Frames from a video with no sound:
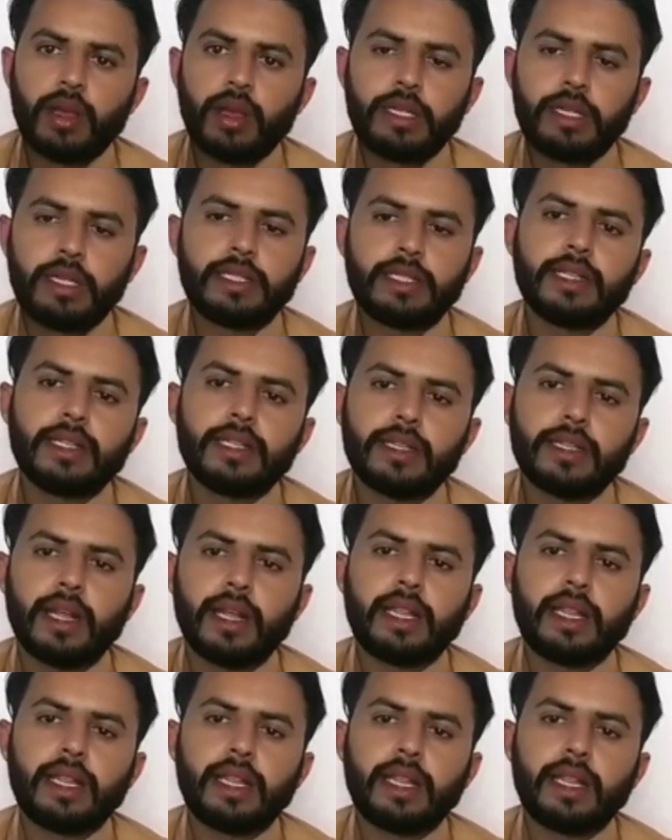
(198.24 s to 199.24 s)
ये सिलसिला
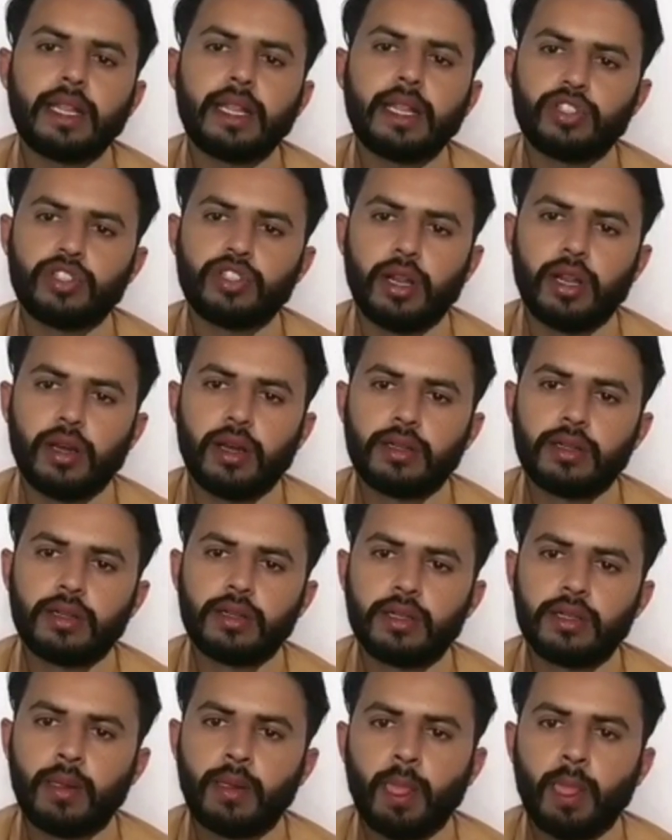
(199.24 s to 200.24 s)
तीन दिन चला
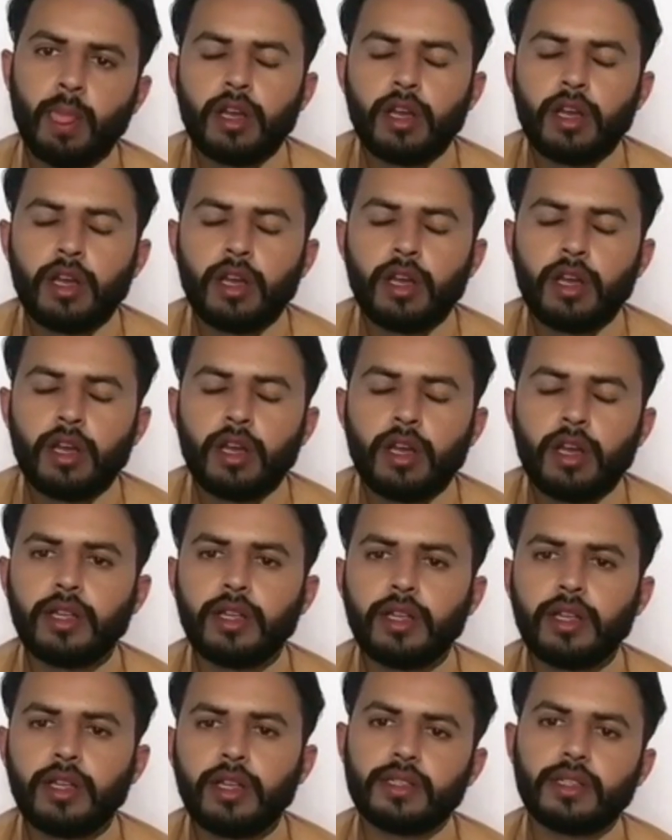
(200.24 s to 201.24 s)
चौथे दिन
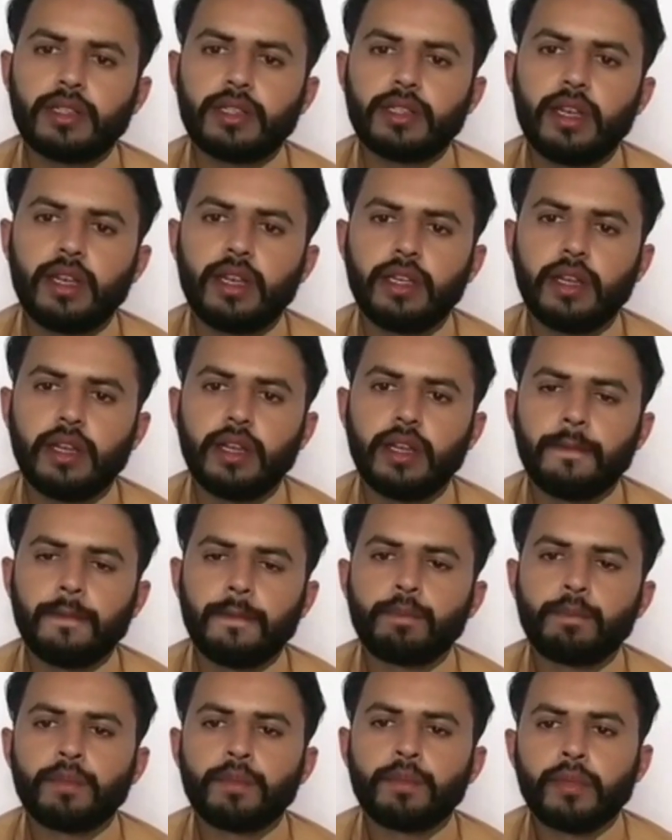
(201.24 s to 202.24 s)
हज़रत अली ने
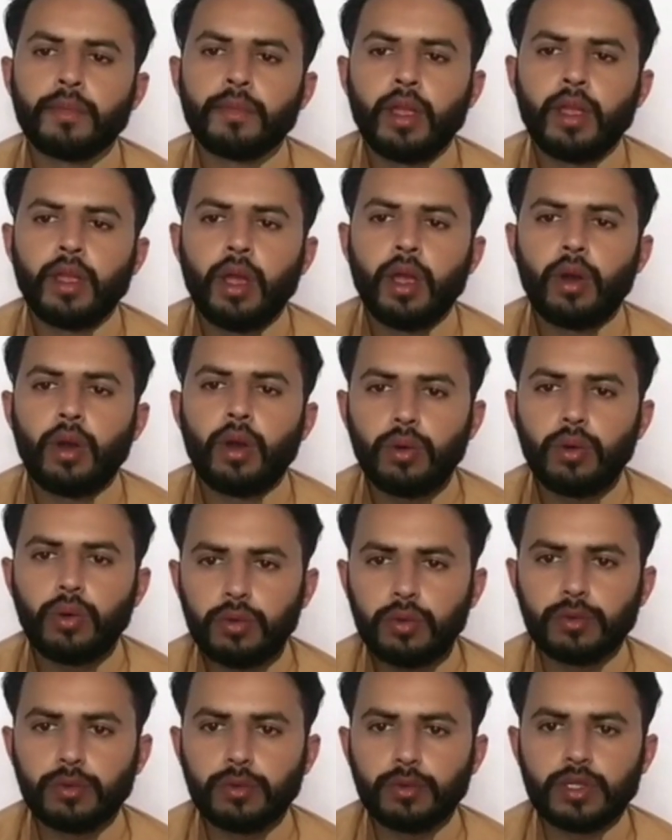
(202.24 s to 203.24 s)
खुद
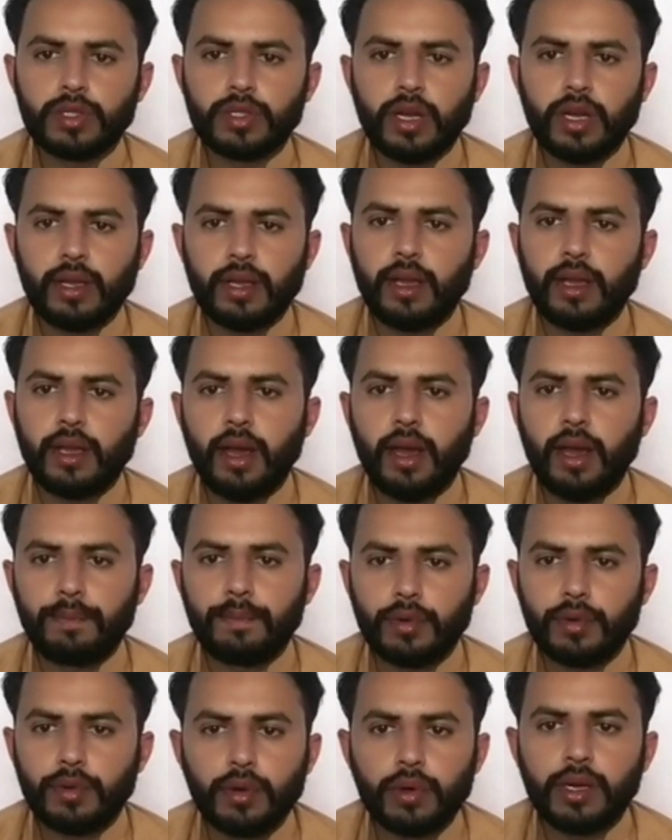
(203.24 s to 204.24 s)
पूछा कि आप
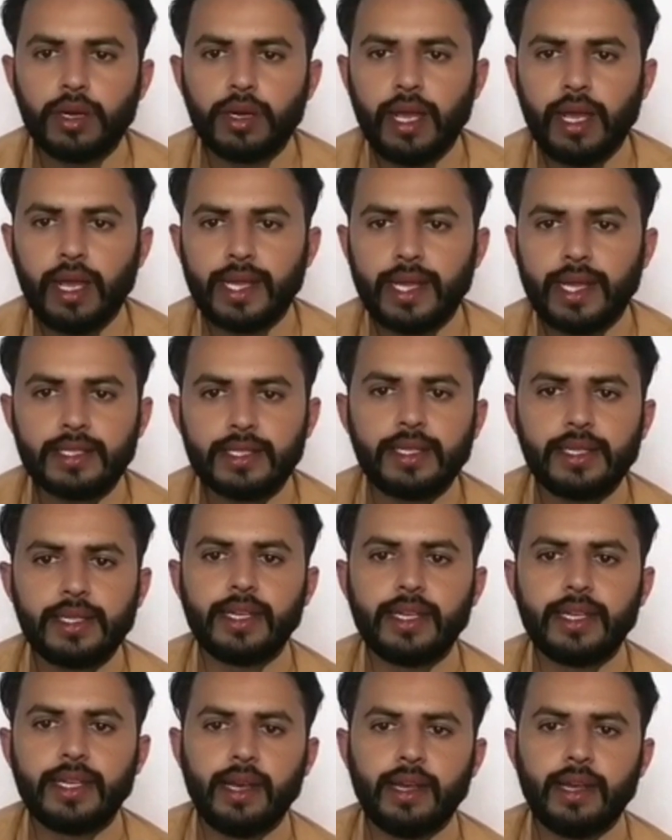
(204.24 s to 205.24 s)
कौन हैं किस
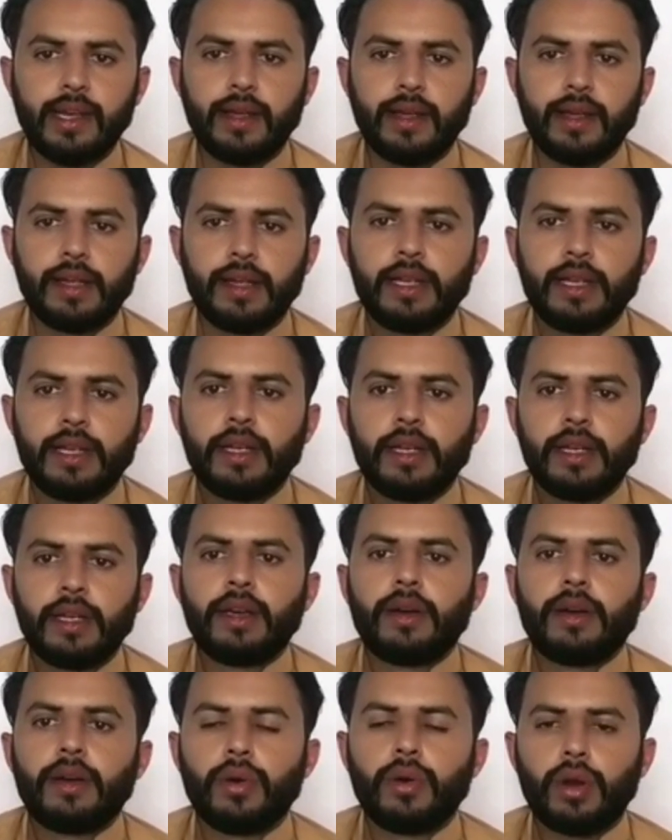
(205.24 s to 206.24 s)
लिए आए हैं
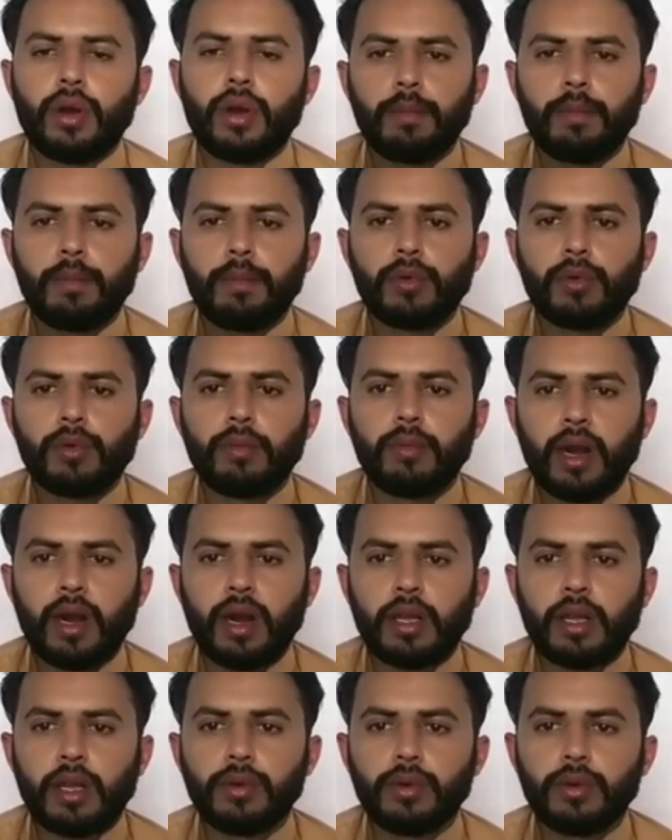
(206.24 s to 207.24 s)
और आपको मारा
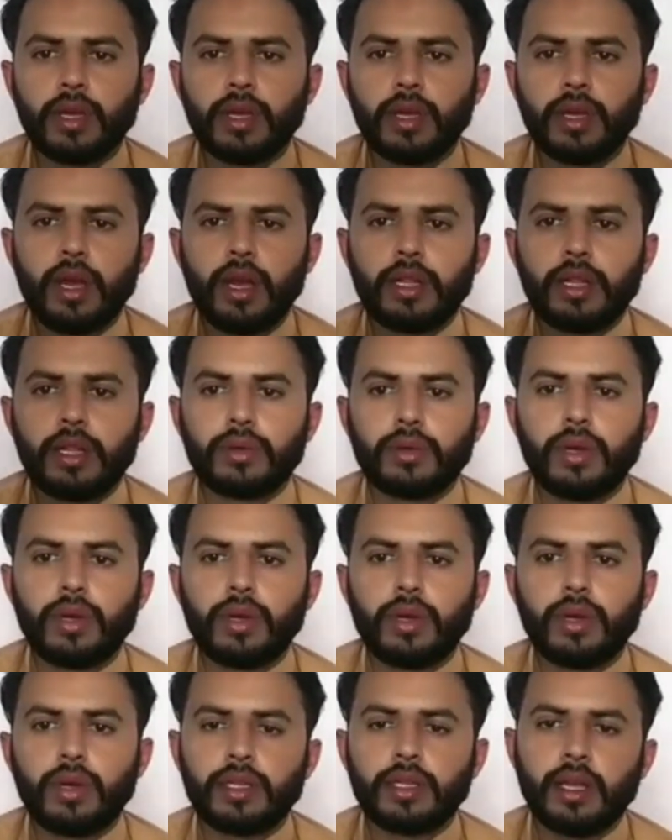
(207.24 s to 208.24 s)
क्यों गया है तो
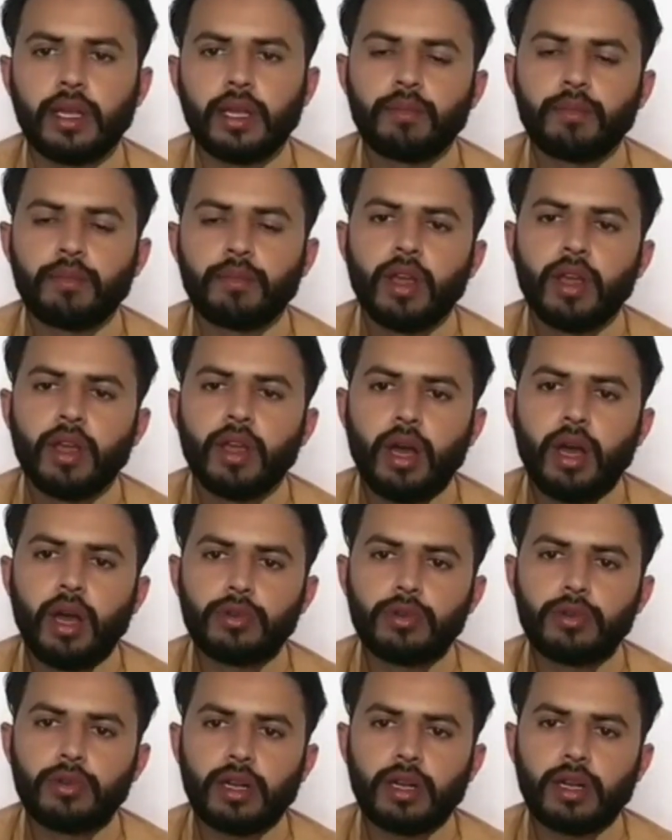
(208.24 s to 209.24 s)
हज़रत अबू
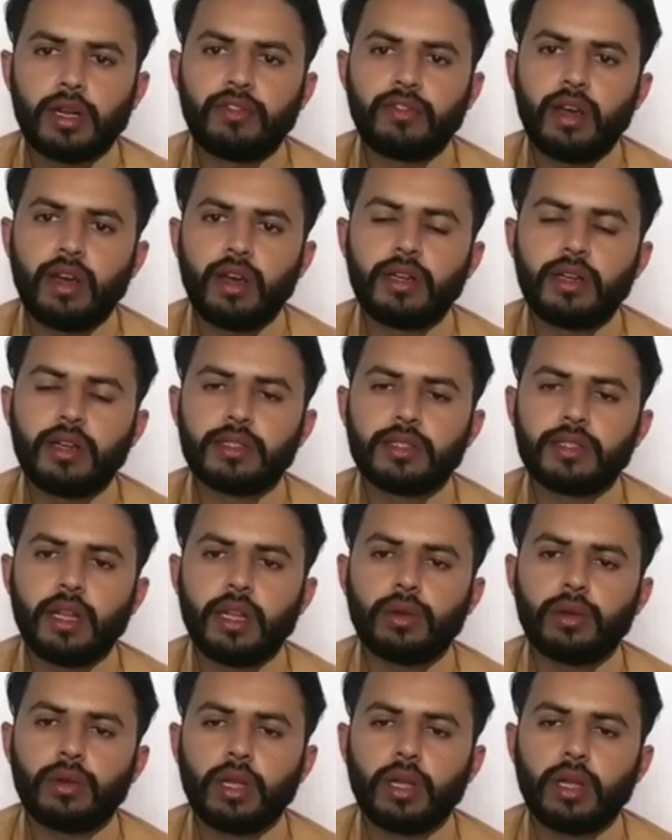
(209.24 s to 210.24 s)
ज़र गफ़ारी रज़ी
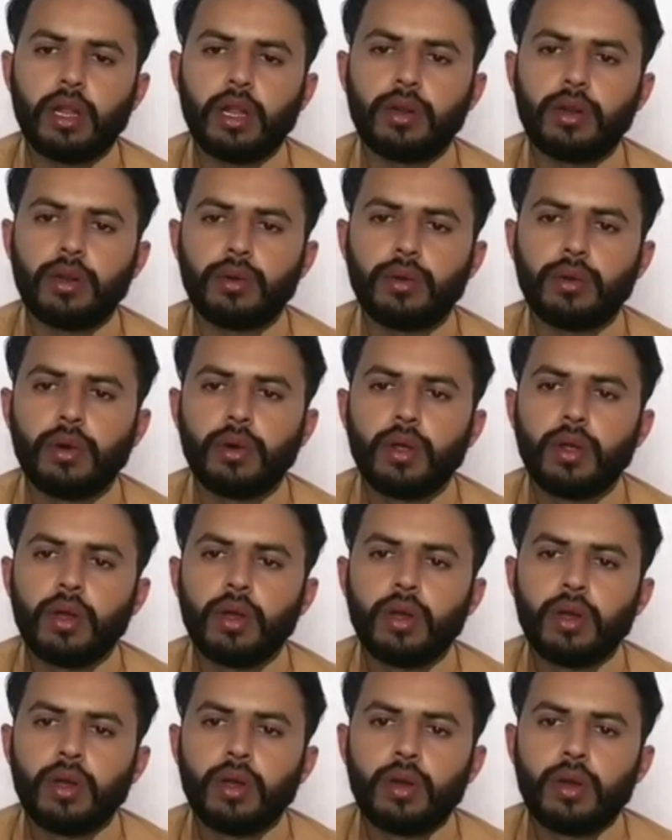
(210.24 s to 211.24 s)

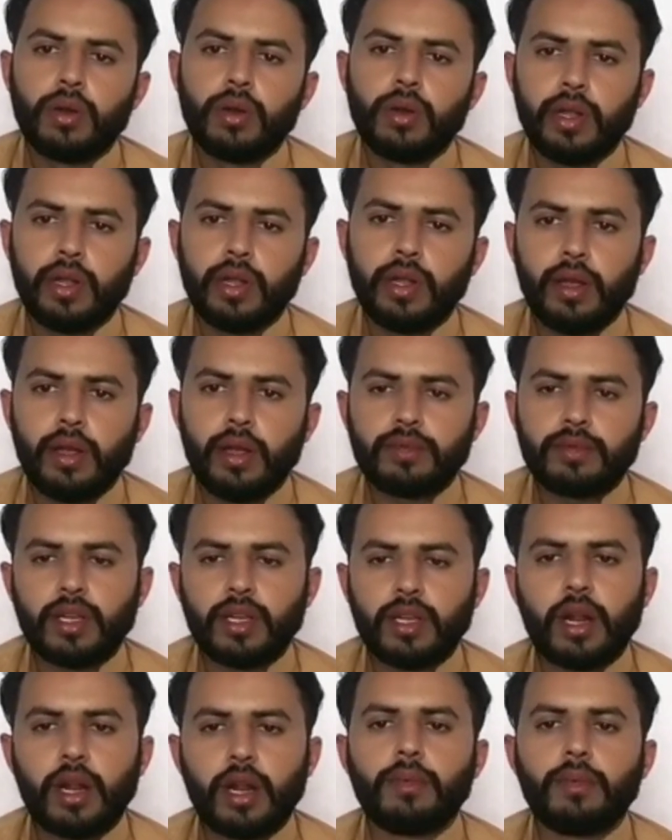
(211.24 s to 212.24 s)
तु ने
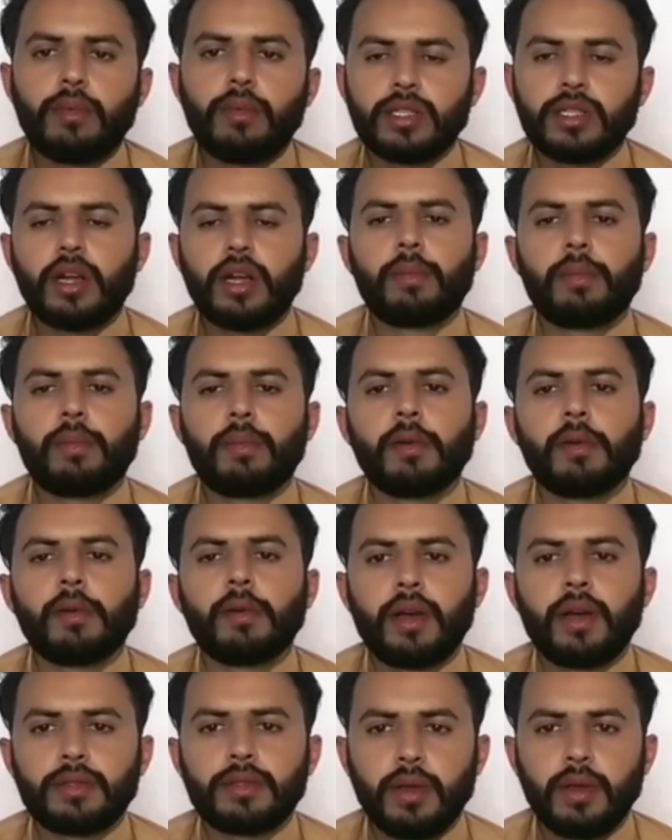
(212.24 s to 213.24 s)
सारा माजरा आपके
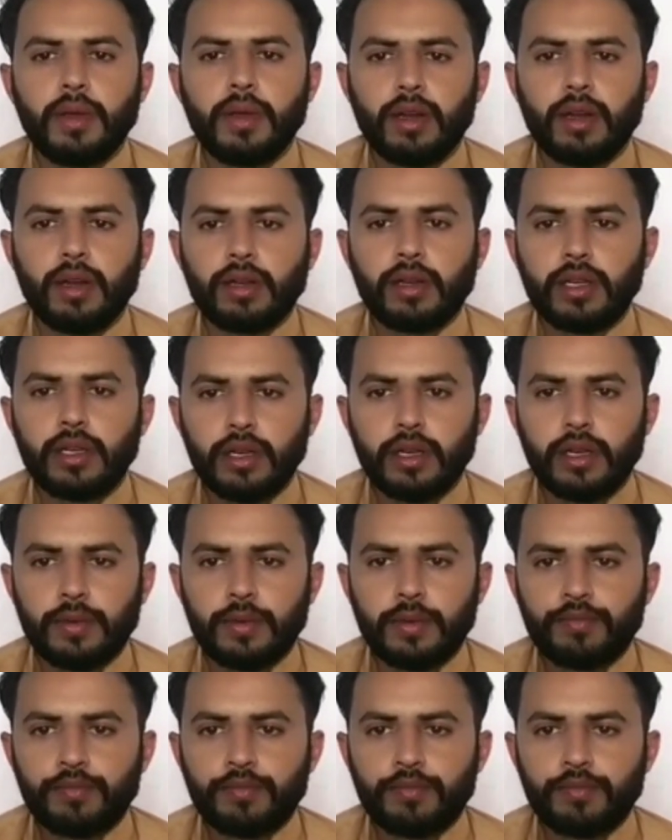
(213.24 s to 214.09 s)
पास बयान किया